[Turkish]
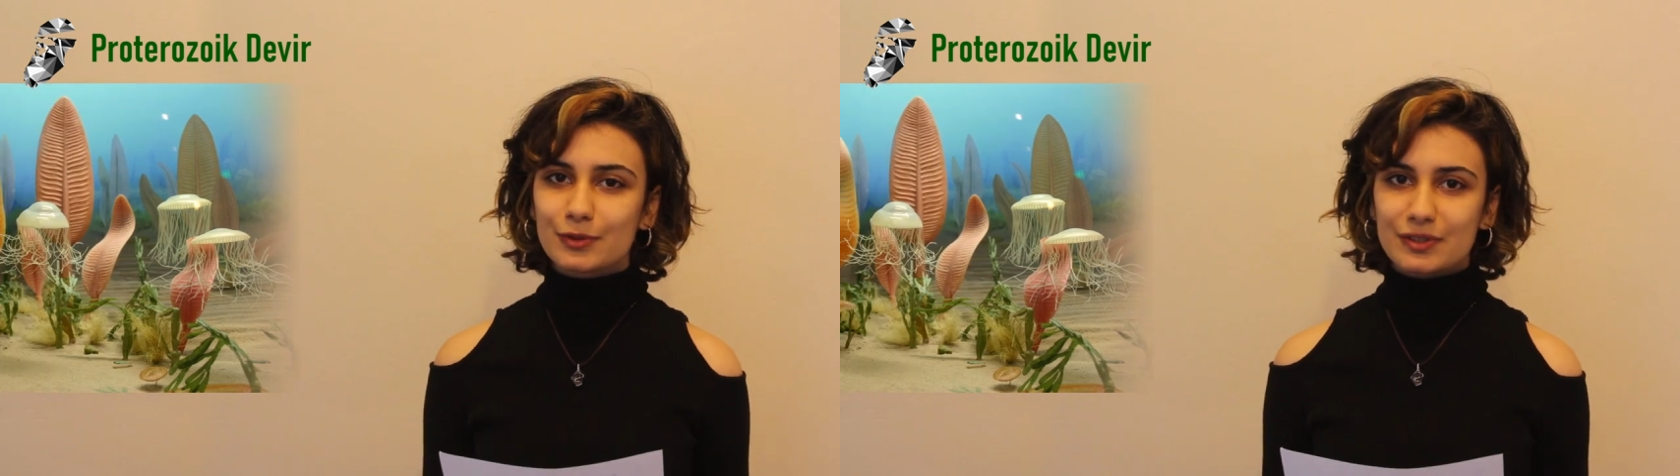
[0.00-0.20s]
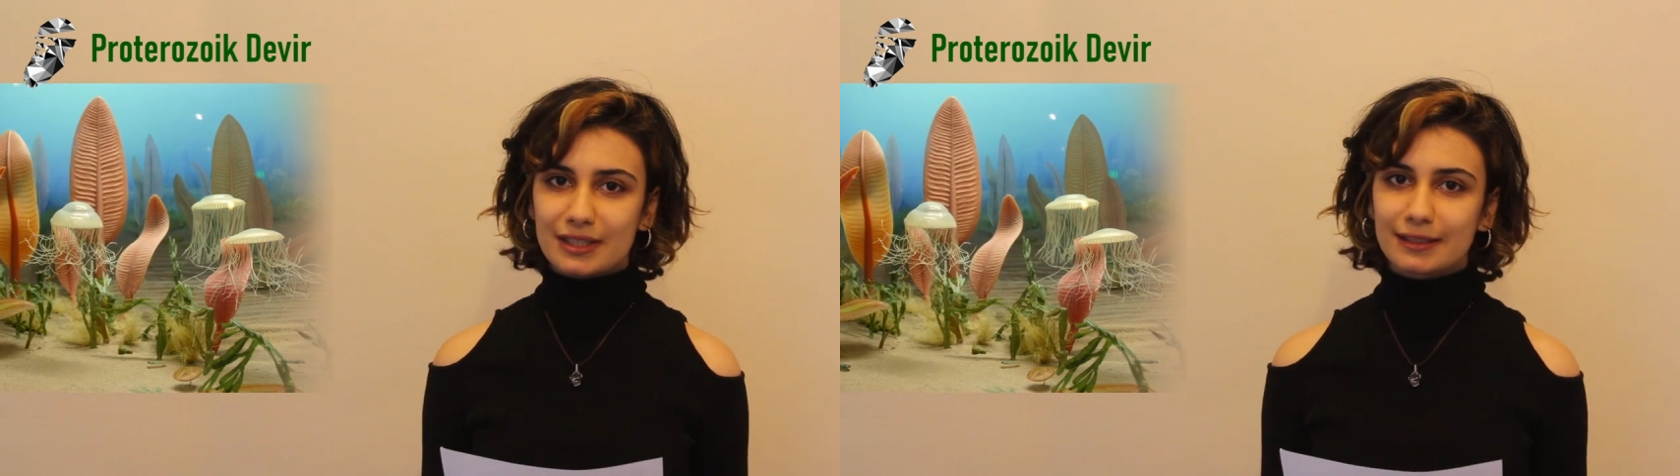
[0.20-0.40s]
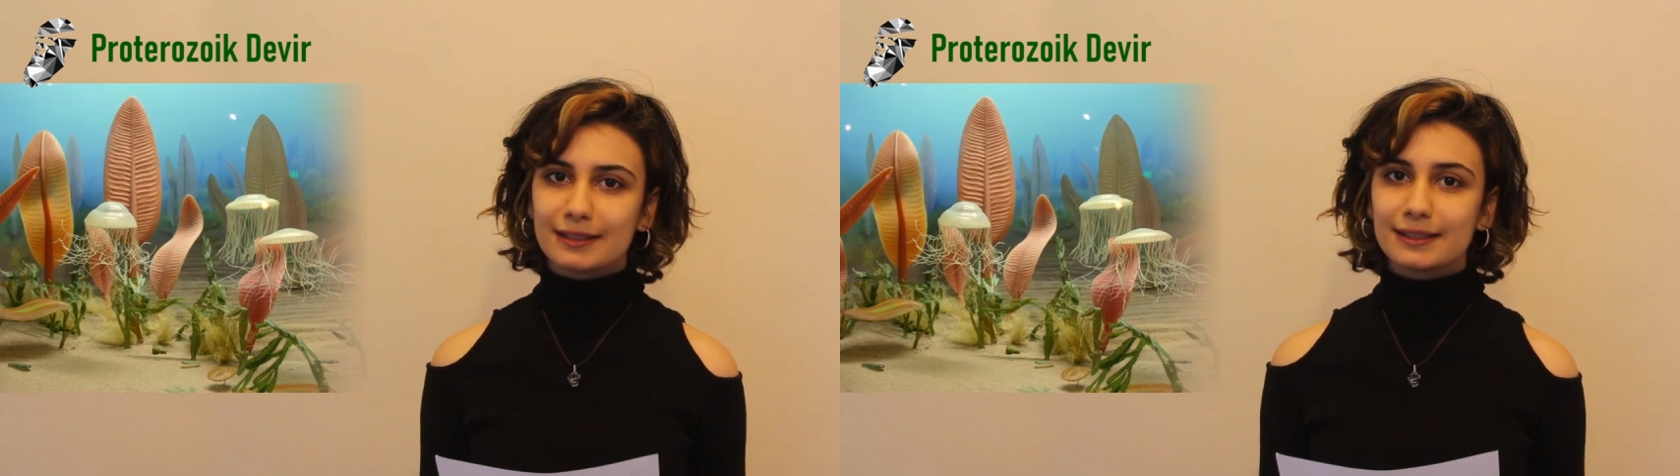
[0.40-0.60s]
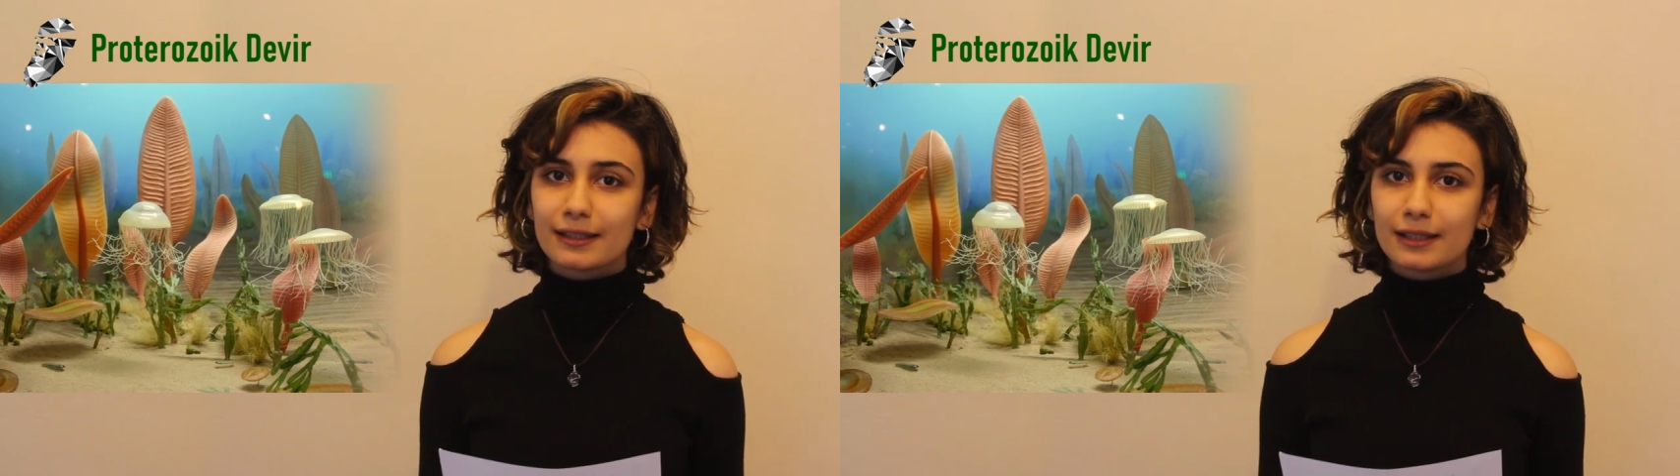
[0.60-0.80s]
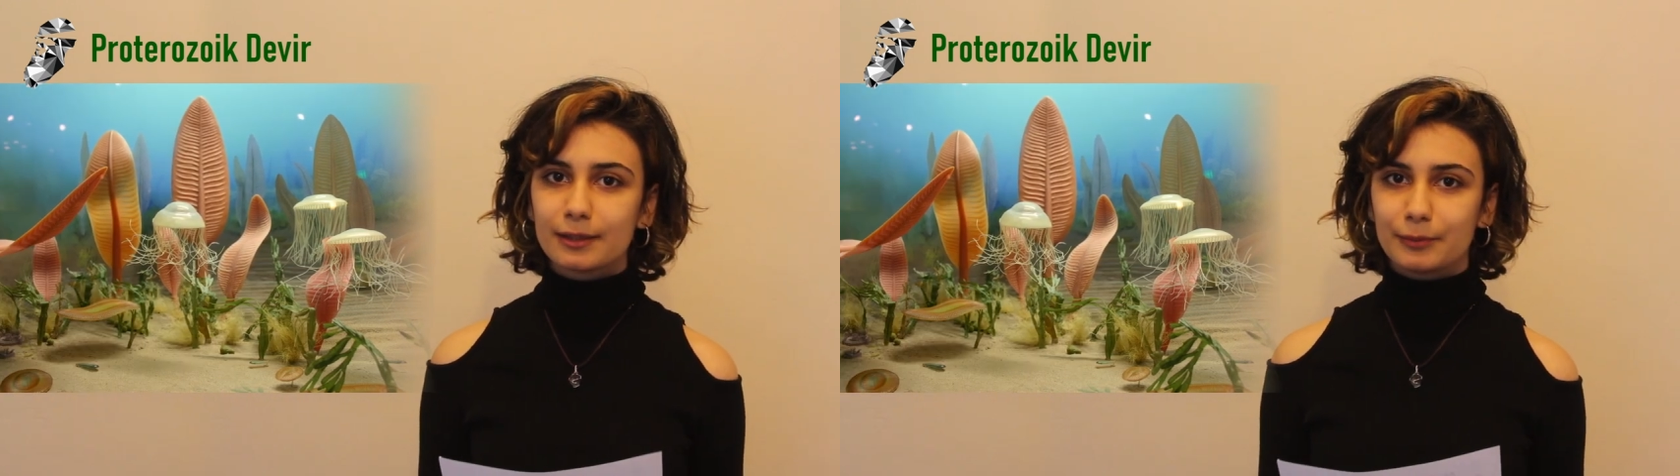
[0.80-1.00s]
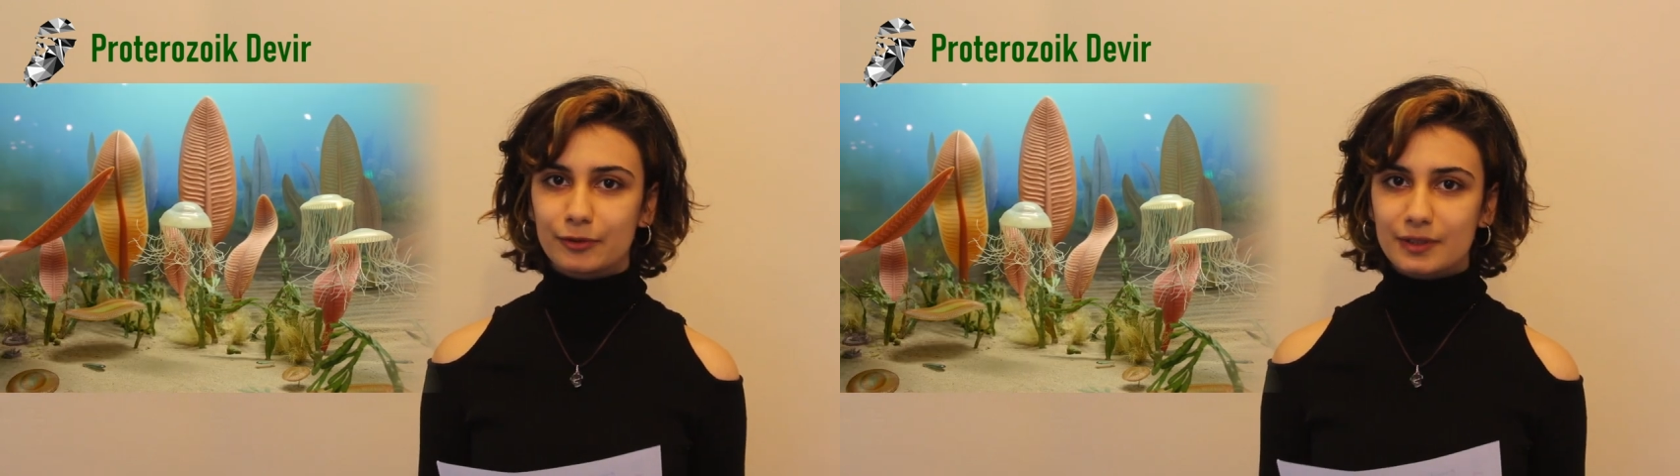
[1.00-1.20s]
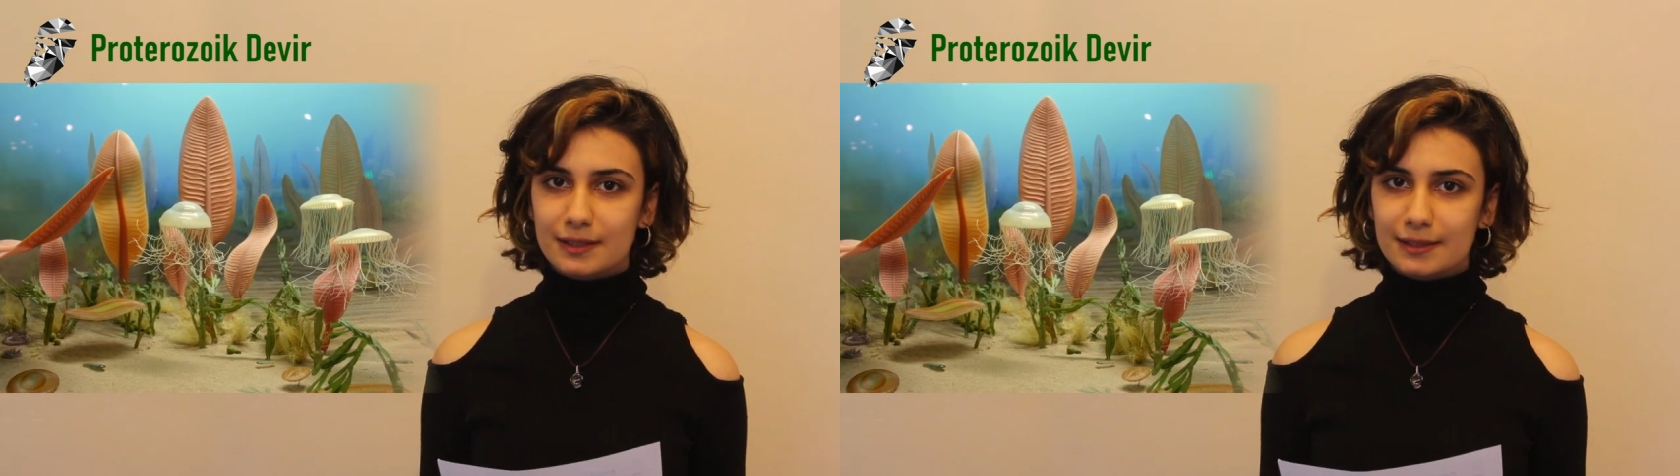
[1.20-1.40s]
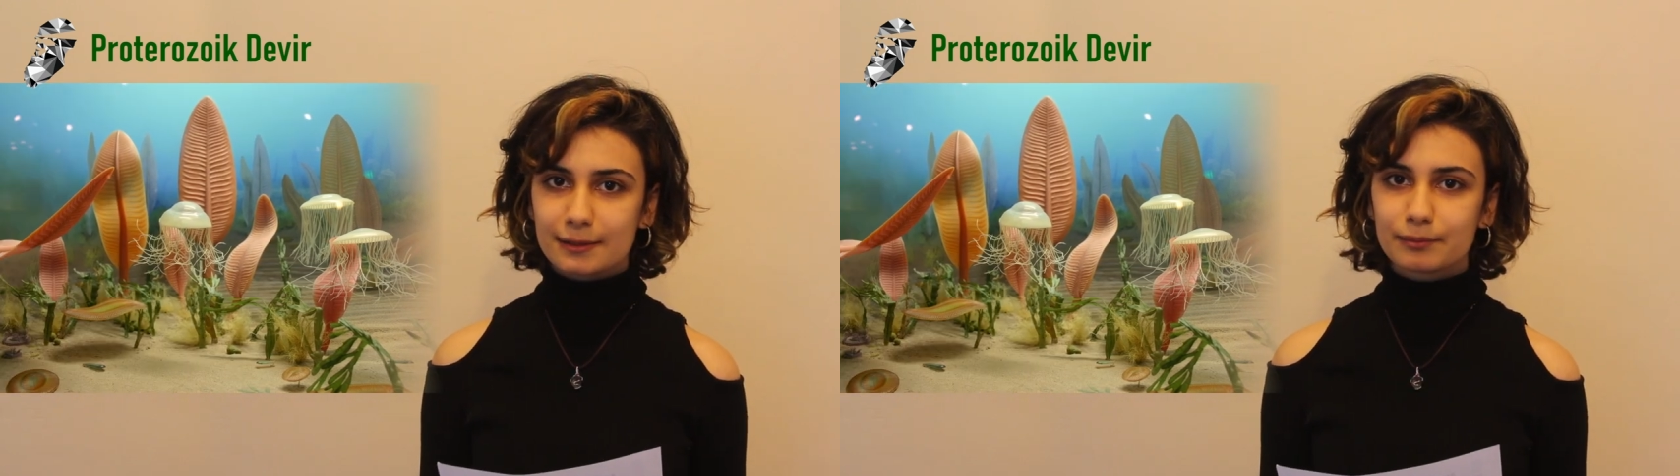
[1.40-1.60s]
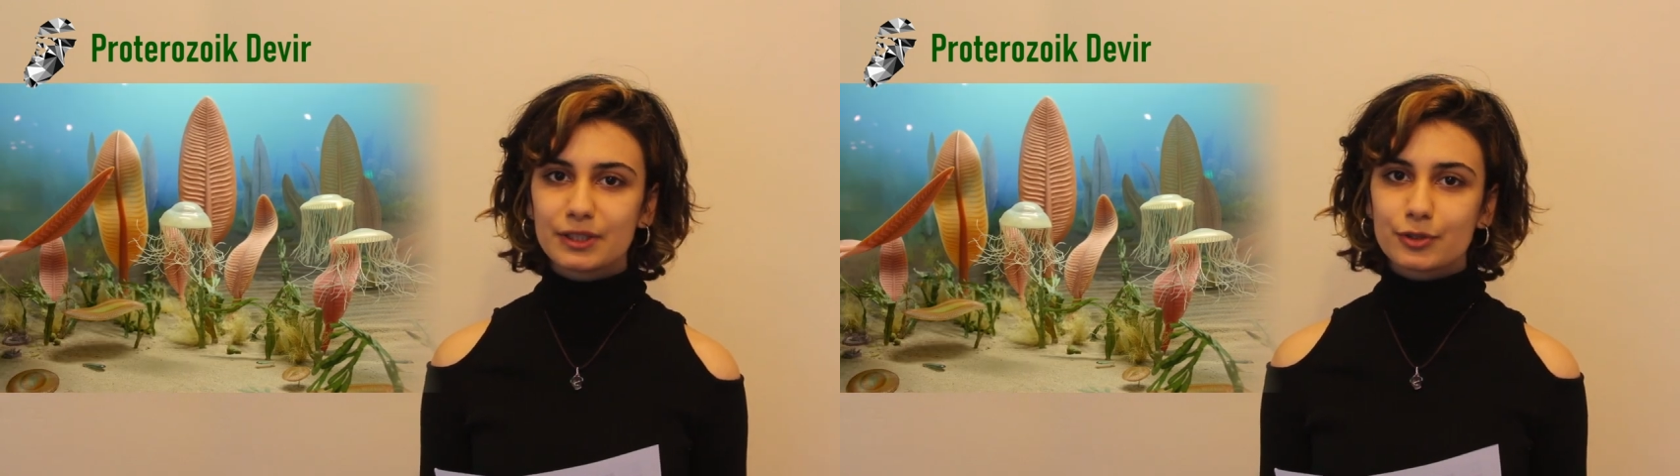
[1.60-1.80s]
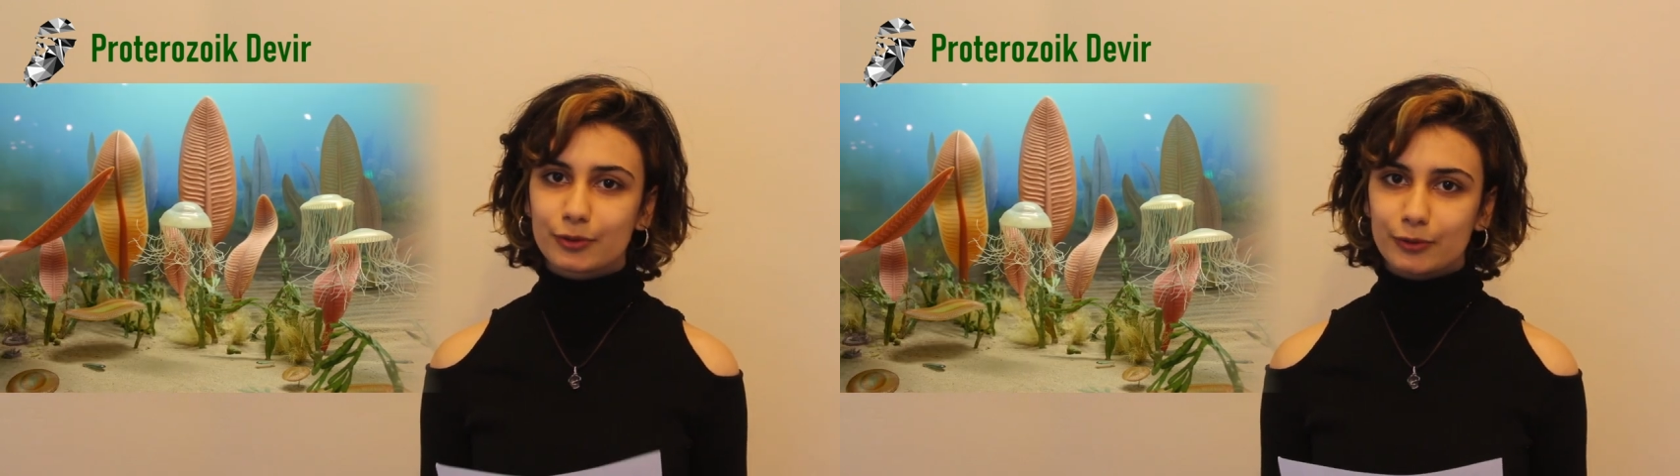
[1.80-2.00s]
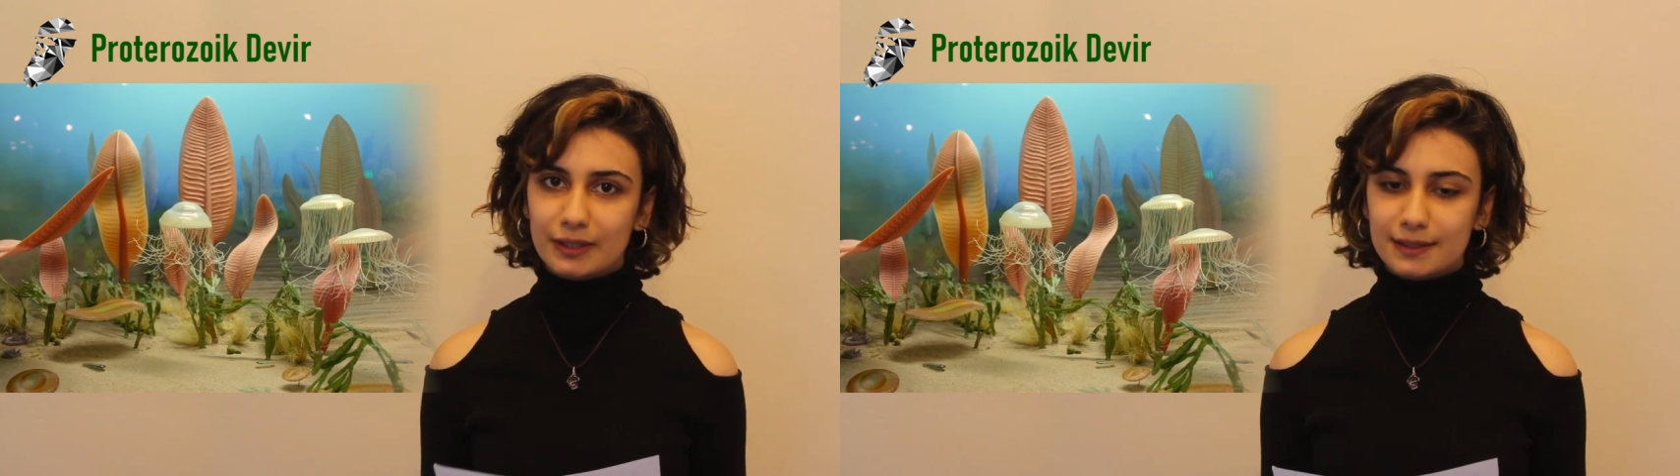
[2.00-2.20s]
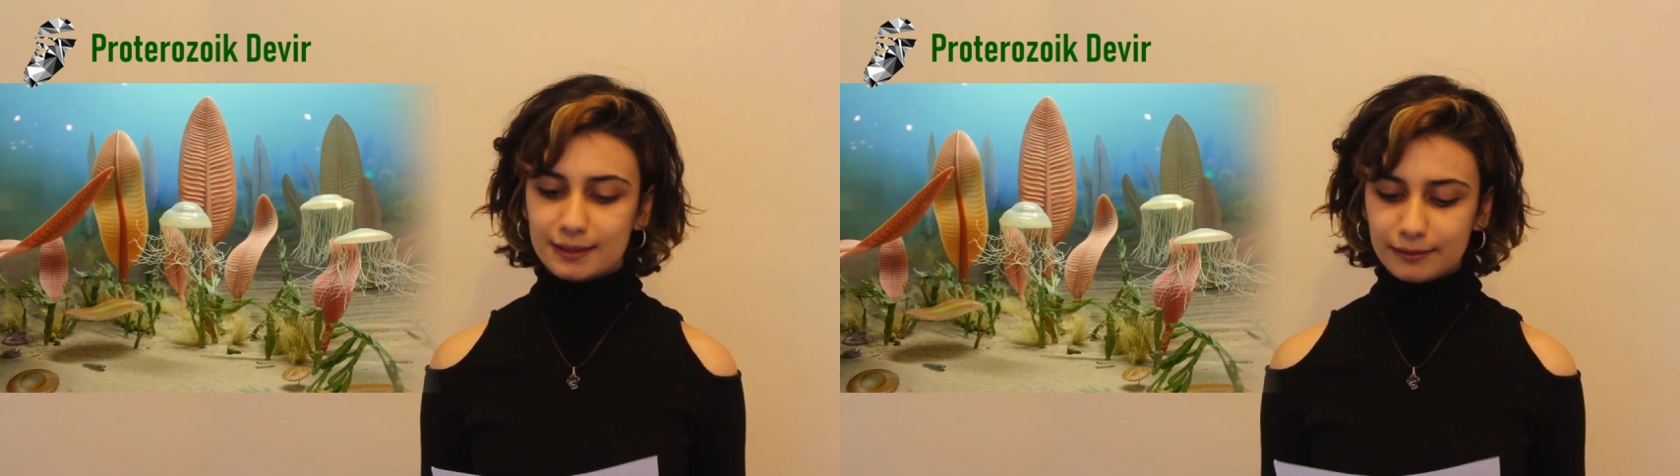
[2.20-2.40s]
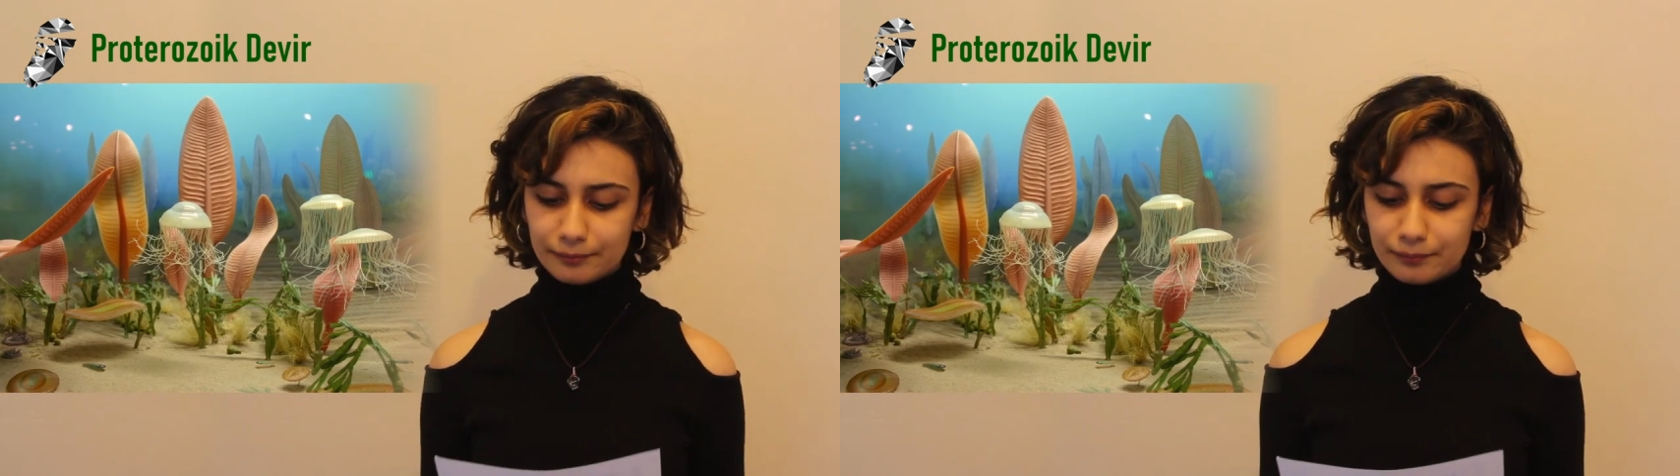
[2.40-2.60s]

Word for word: içeren Ediacara biyotasının birçok üyesi